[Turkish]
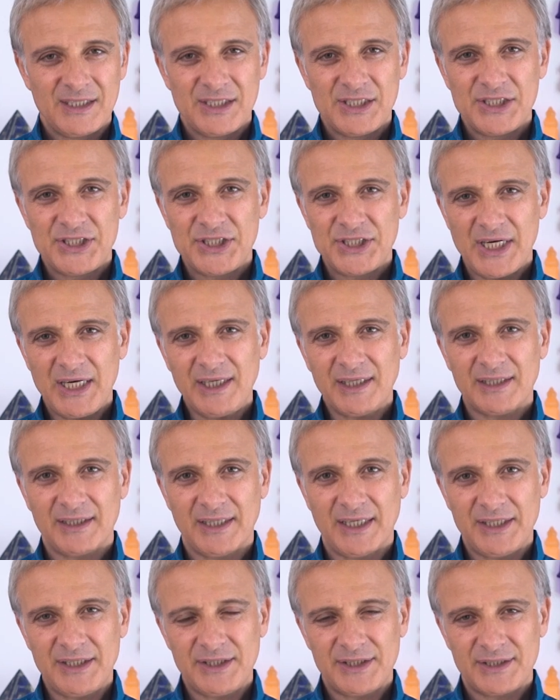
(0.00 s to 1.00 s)

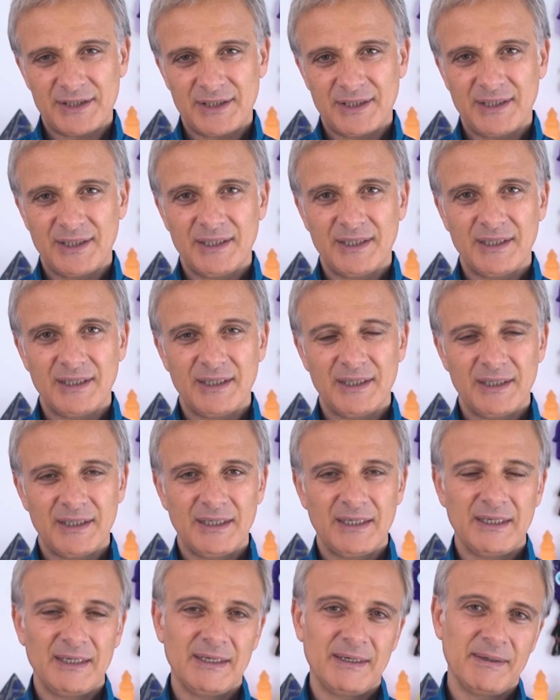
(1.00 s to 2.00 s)
şakralar,
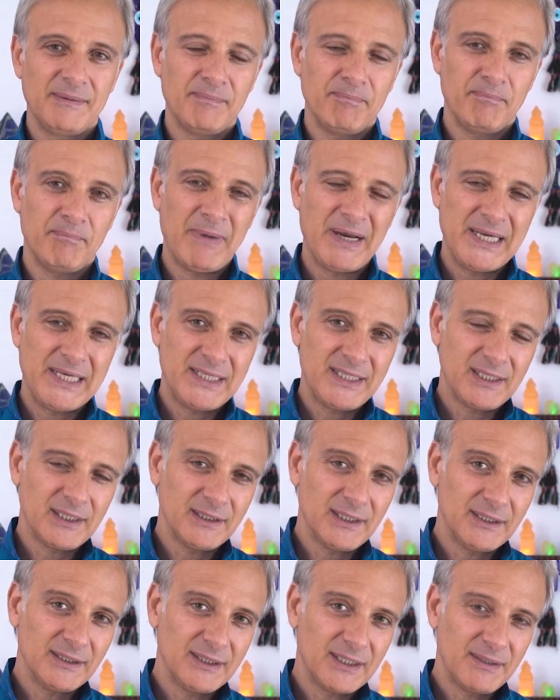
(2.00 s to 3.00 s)
manyetik
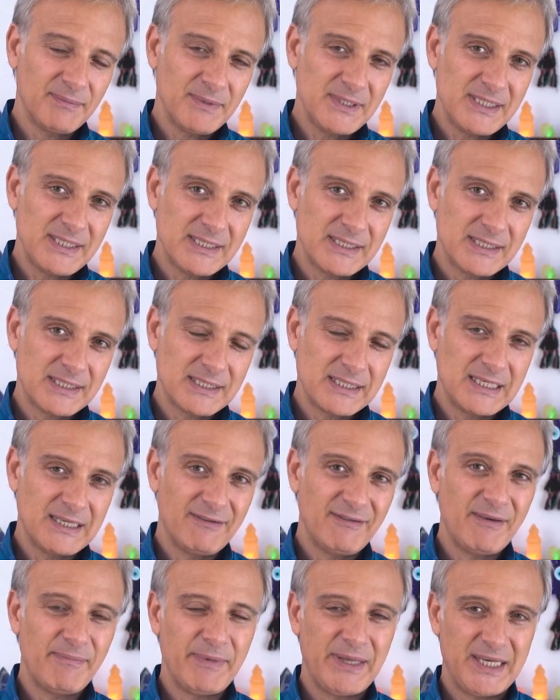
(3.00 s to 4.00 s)
alanlarımız
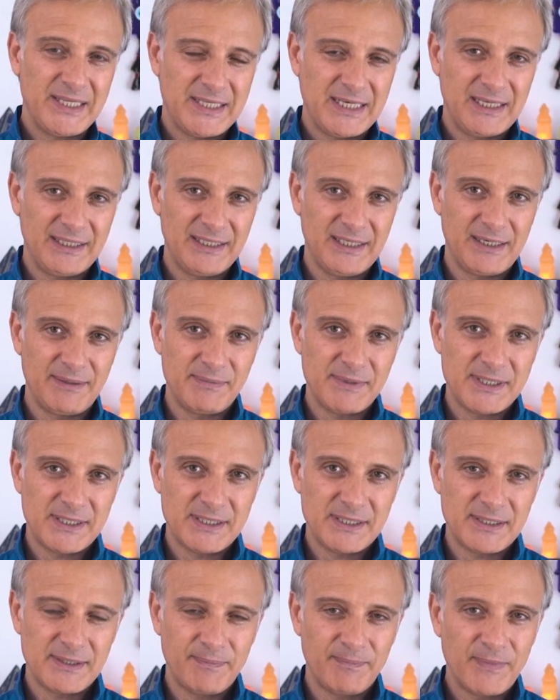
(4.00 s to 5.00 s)
ve
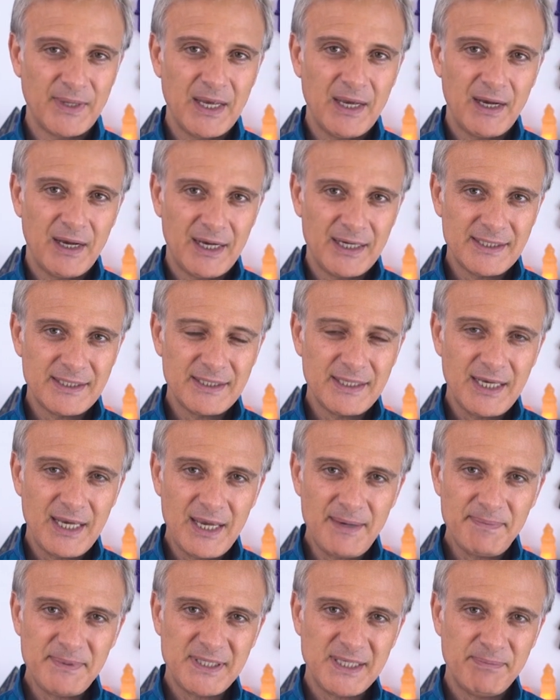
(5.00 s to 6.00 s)
meridyenlerimiz. Aslında
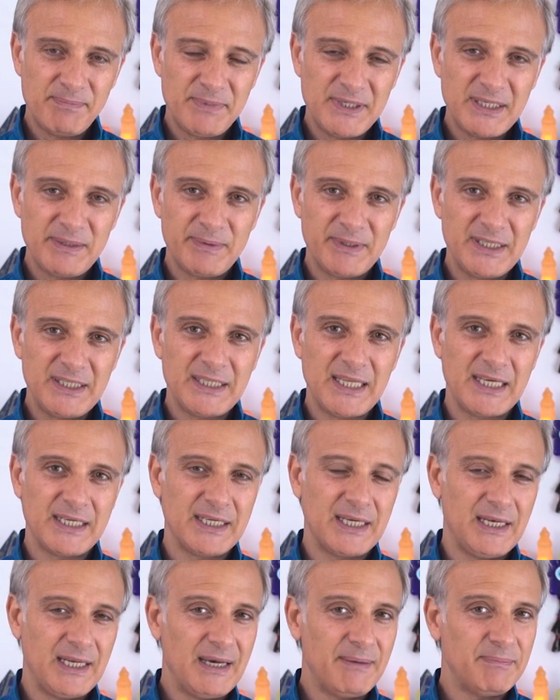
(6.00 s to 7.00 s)
hepsi birbirini
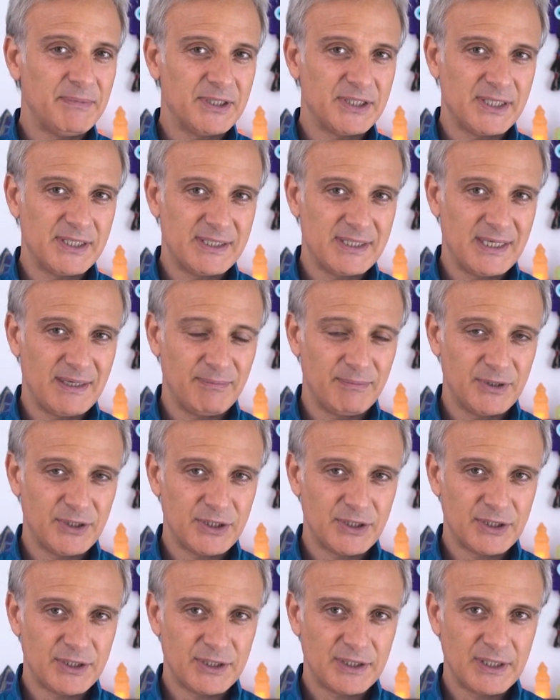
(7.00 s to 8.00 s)
dengeleyen bir
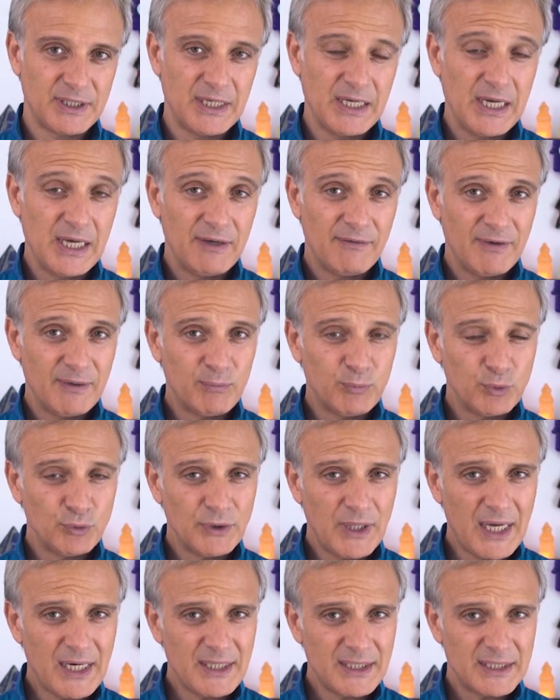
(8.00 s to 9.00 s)
sistemdir. Ve
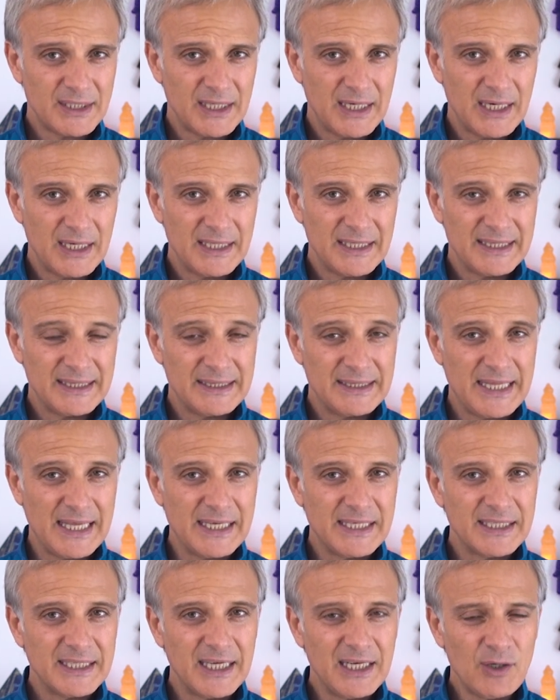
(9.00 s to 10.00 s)
bunlar
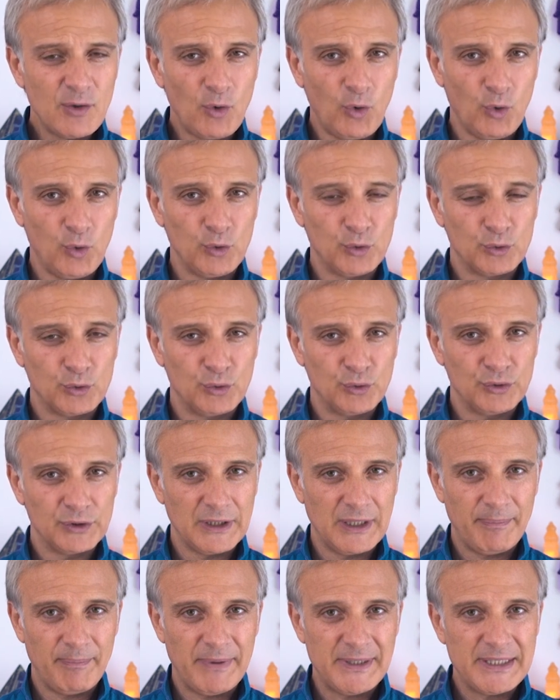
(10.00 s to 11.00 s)
dengeli
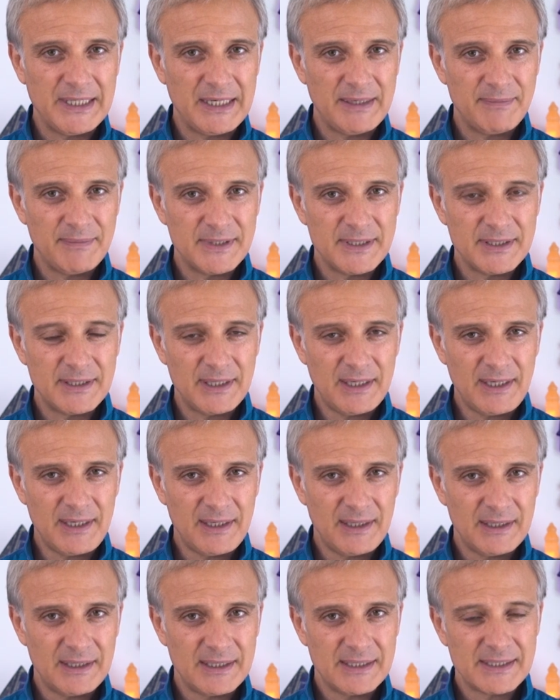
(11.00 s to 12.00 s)
olduğunda bedenimizde
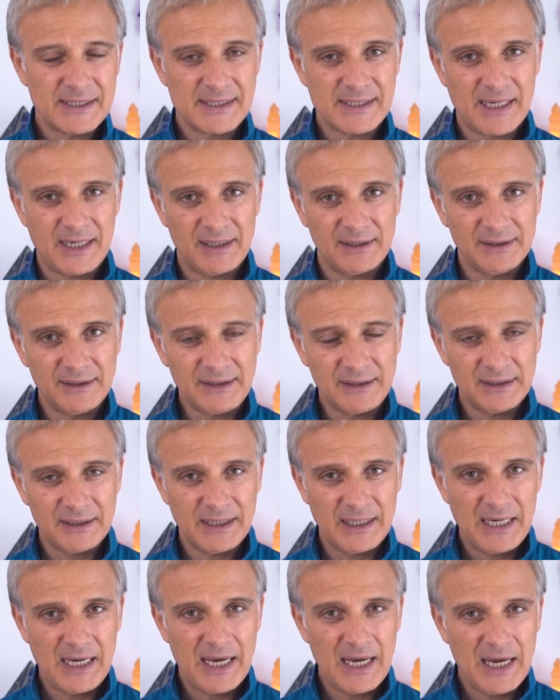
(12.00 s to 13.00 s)
sağlık,
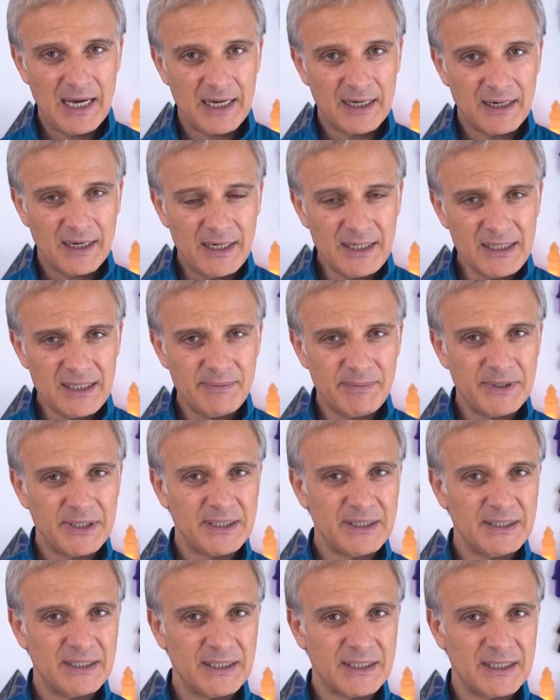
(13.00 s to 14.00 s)
herhangi
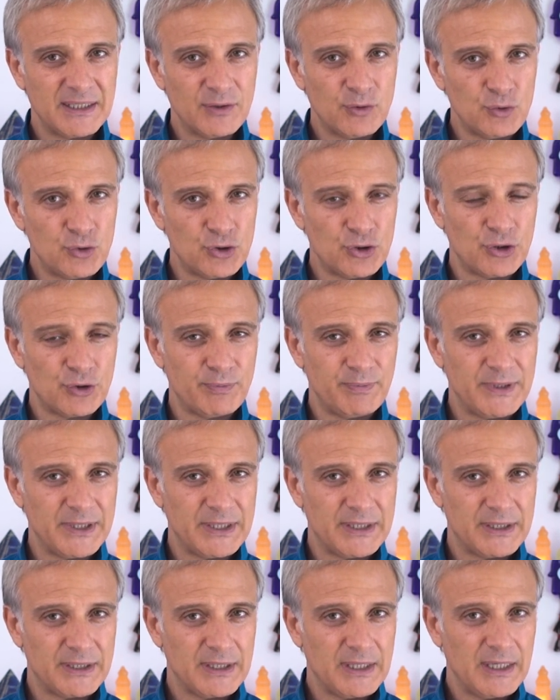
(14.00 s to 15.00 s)
birindeki küçücük
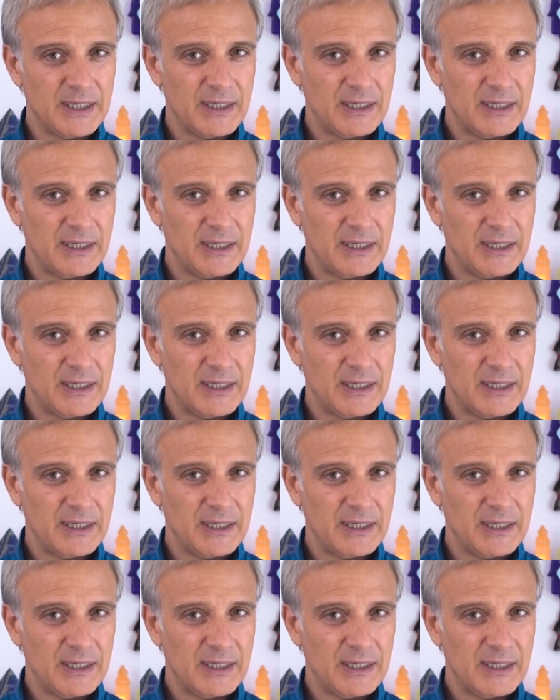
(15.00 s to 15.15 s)
bir